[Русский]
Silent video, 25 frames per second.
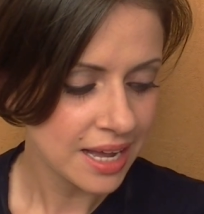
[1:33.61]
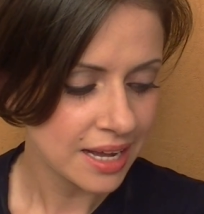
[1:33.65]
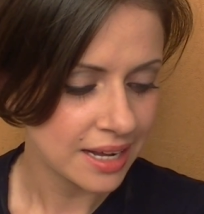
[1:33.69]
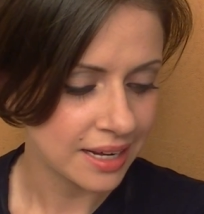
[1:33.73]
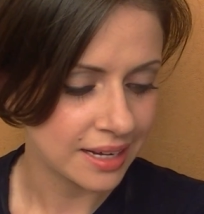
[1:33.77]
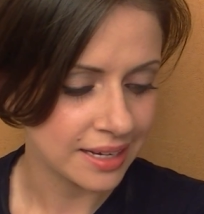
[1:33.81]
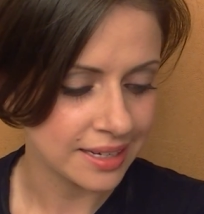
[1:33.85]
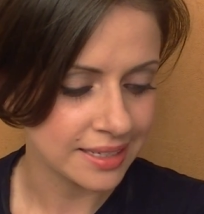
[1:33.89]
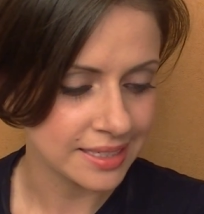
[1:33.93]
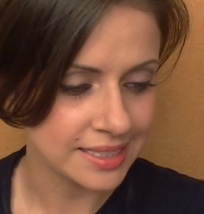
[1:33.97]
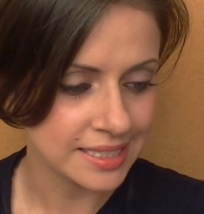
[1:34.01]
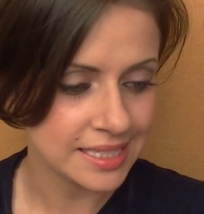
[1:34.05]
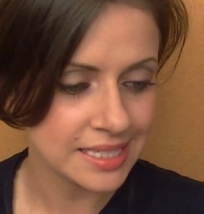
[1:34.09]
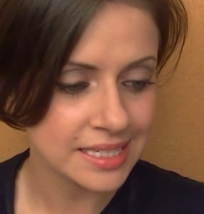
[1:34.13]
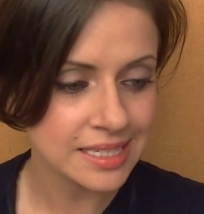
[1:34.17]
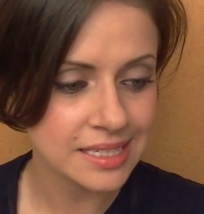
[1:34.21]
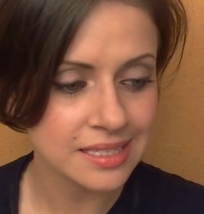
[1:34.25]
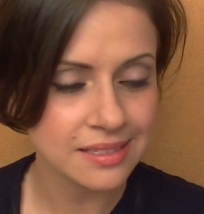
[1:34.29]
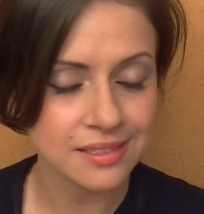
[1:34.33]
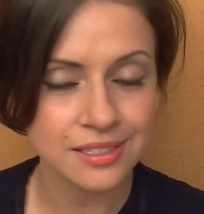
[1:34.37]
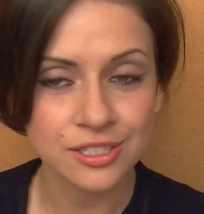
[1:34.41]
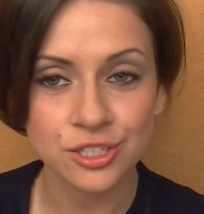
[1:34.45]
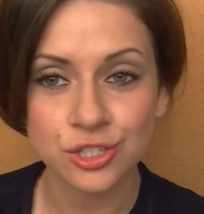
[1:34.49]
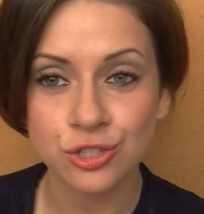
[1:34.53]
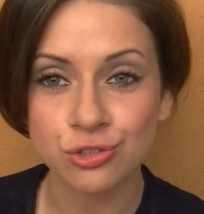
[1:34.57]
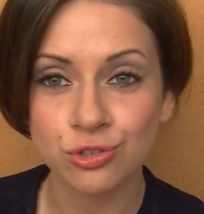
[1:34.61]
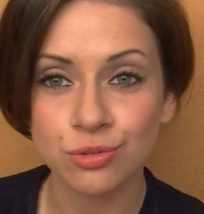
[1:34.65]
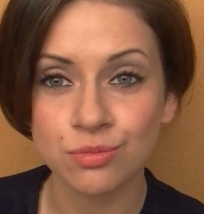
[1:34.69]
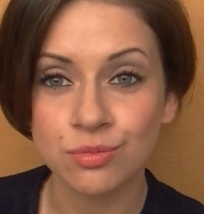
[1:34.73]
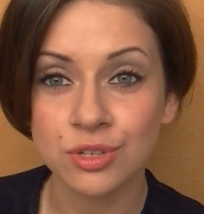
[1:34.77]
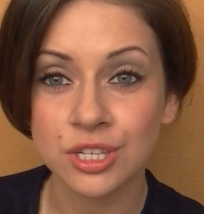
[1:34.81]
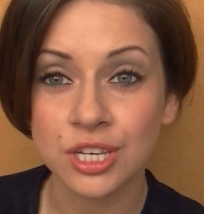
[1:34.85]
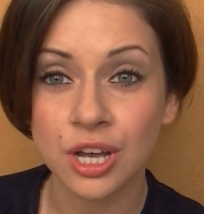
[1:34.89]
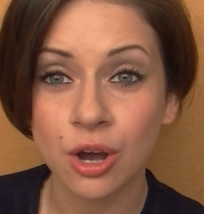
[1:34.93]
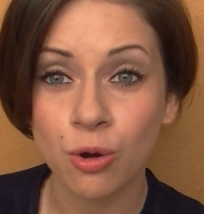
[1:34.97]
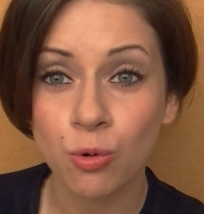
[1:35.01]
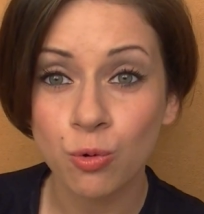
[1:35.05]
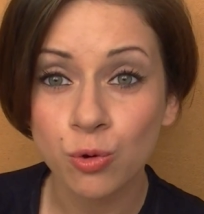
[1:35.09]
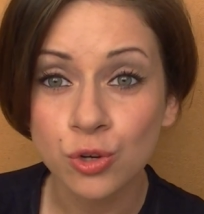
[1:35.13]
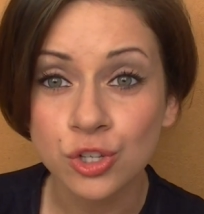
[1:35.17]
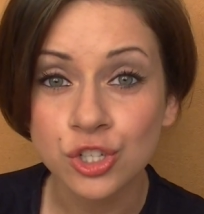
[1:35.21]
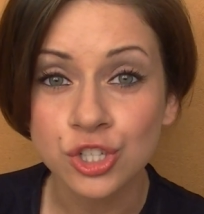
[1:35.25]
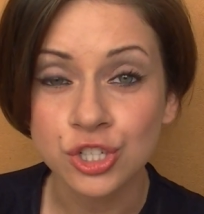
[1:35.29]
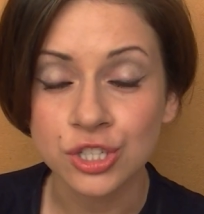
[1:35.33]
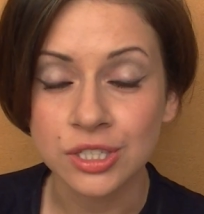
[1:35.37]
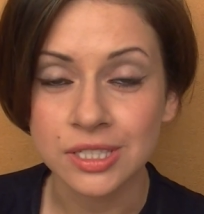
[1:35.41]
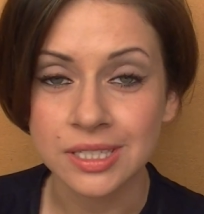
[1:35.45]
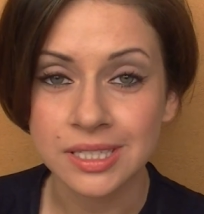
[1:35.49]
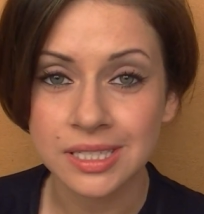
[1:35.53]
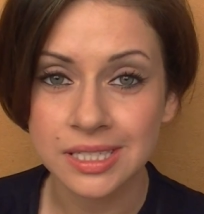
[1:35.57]
Единственное, что меня
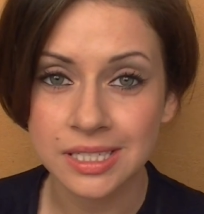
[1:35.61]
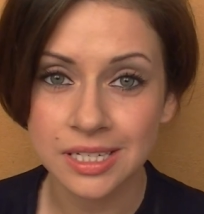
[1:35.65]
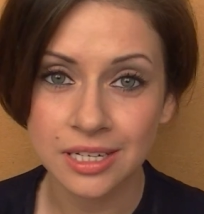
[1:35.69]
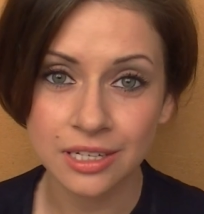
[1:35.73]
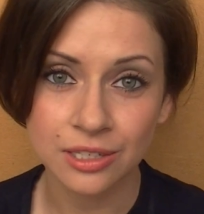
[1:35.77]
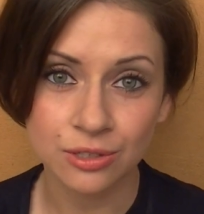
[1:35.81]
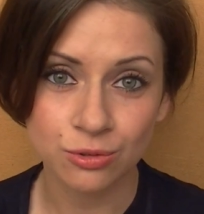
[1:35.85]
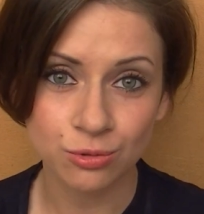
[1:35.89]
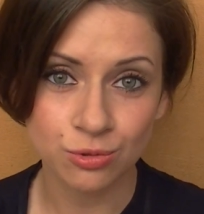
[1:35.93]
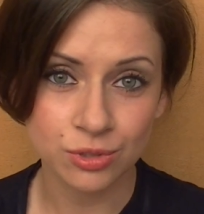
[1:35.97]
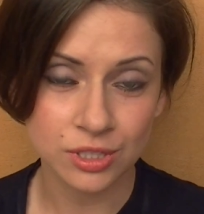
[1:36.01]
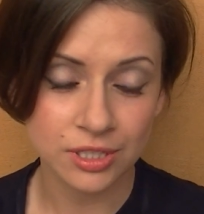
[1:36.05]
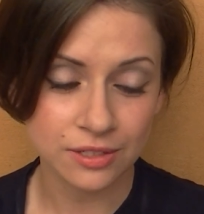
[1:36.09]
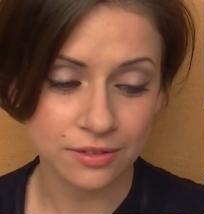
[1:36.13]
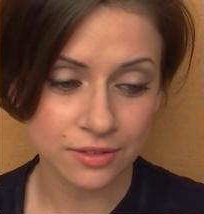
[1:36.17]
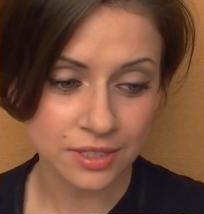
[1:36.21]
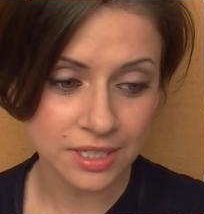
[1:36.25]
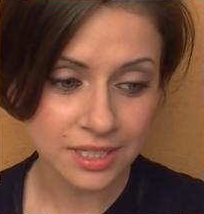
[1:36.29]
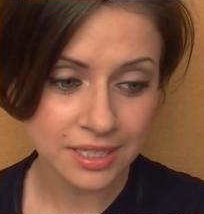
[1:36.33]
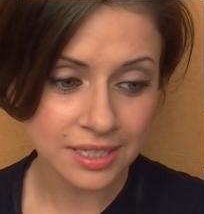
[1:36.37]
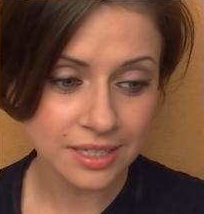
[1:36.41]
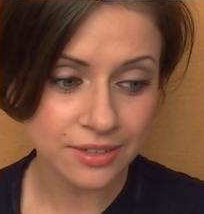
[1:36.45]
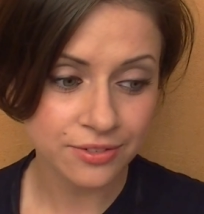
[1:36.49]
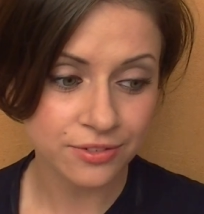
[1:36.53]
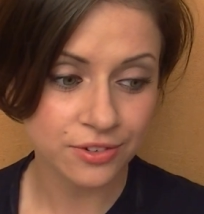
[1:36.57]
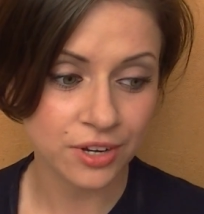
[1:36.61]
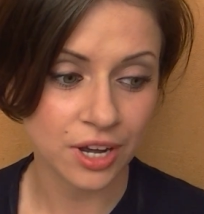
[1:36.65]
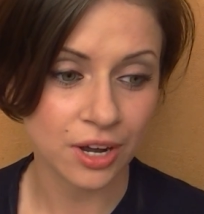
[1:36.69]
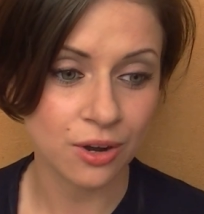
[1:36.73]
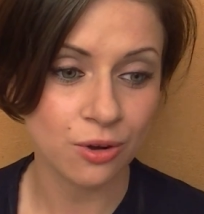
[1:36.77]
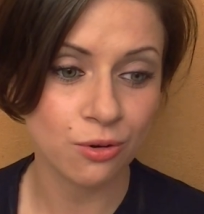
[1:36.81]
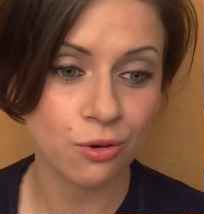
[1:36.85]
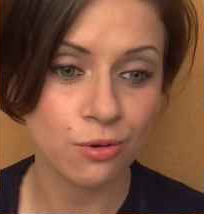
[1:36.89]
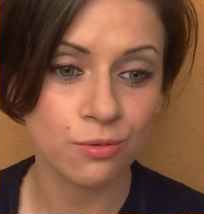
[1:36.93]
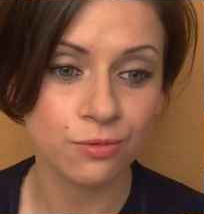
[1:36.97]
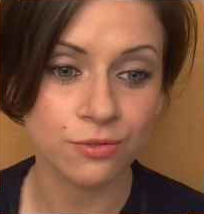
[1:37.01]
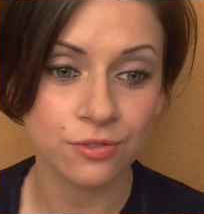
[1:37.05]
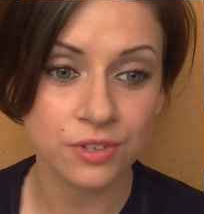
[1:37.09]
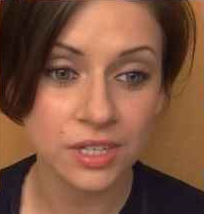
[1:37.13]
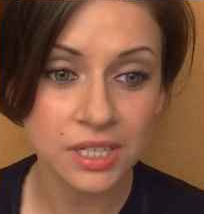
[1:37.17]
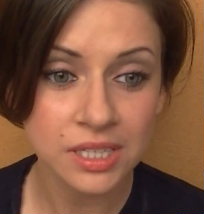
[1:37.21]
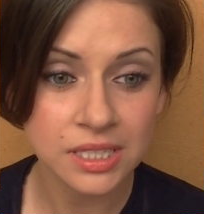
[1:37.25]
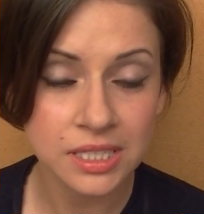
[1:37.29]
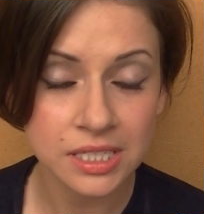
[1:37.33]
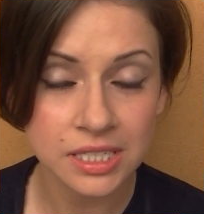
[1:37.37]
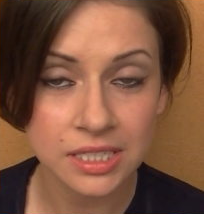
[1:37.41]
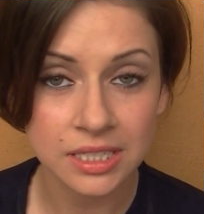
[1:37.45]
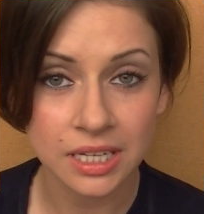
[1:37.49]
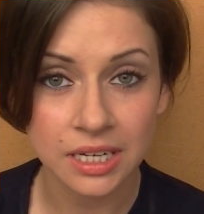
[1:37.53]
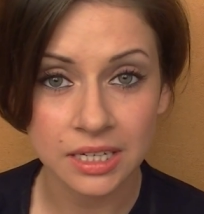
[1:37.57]
очень сильно удивило, удивило, в каком
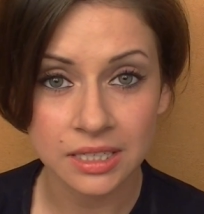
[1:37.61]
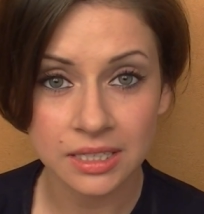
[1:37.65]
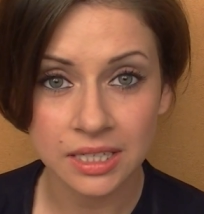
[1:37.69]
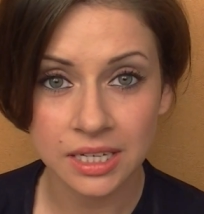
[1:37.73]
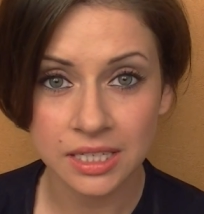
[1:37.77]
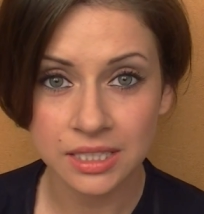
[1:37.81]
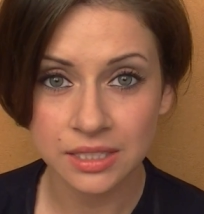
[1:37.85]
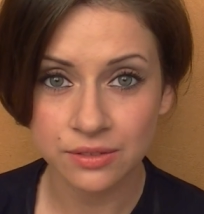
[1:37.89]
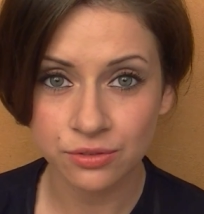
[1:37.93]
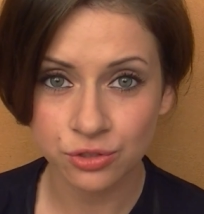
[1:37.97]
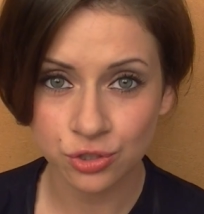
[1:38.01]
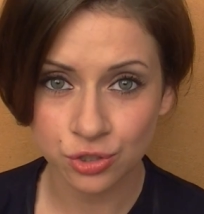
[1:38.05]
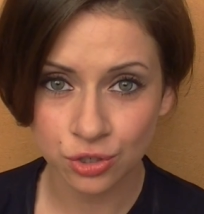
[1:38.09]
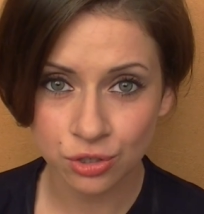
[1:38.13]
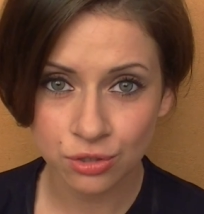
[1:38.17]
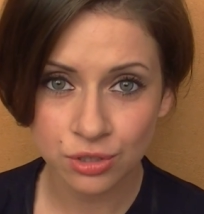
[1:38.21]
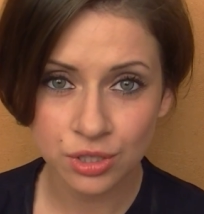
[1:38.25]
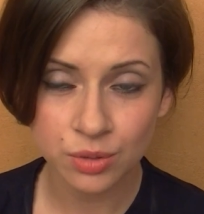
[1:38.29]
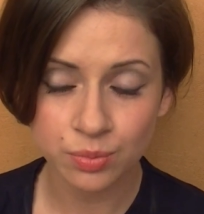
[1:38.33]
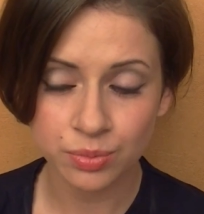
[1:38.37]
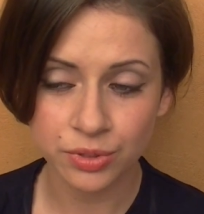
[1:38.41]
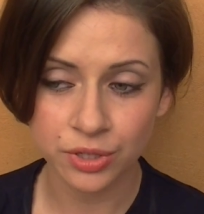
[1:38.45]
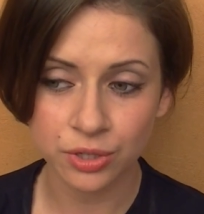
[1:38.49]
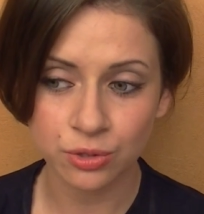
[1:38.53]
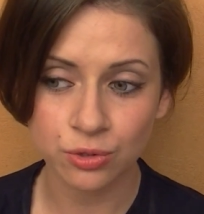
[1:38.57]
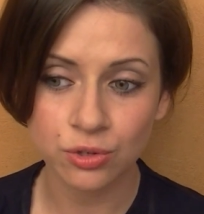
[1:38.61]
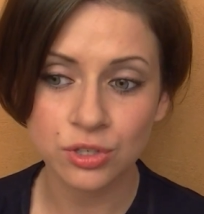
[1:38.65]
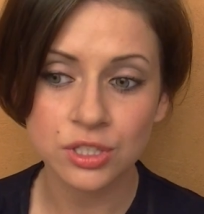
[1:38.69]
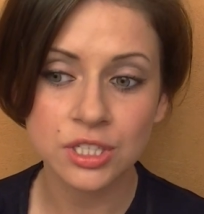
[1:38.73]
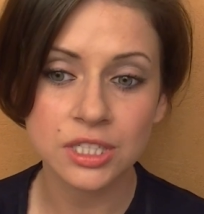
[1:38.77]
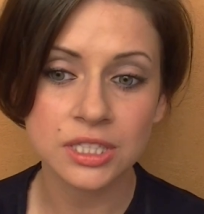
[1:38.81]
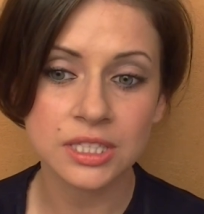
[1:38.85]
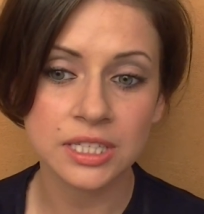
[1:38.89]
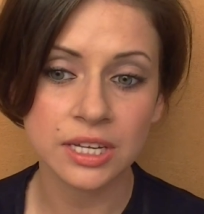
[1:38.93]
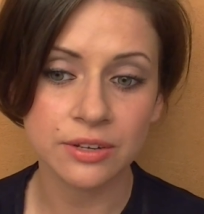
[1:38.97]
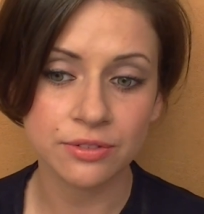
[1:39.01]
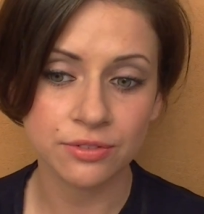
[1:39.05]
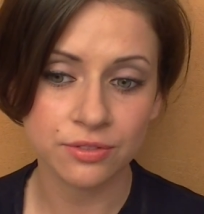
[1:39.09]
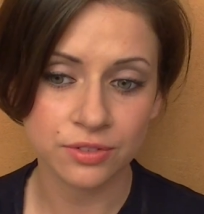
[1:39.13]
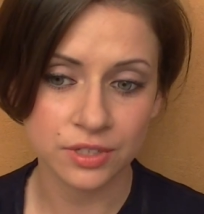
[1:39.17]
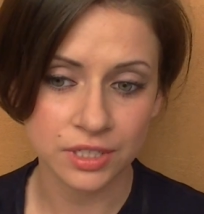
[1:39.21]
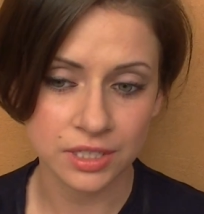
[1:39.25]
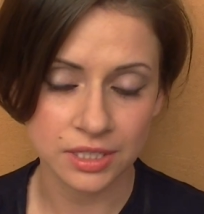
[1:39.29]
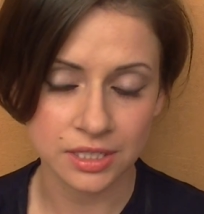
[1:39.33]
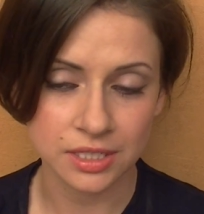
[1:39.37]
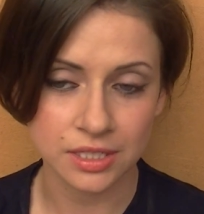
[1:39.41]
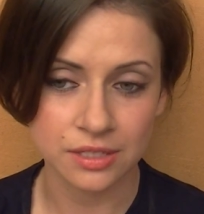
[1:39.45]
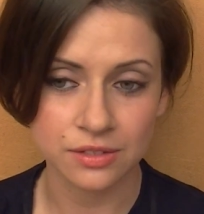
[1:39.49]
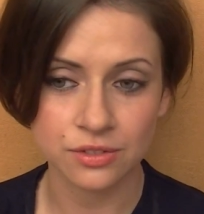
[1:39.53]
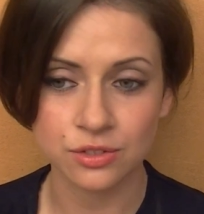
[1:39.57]
виде иногда девчонки приходят на
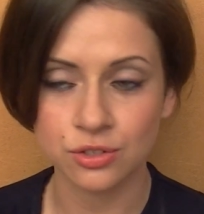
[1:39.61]
фитнес.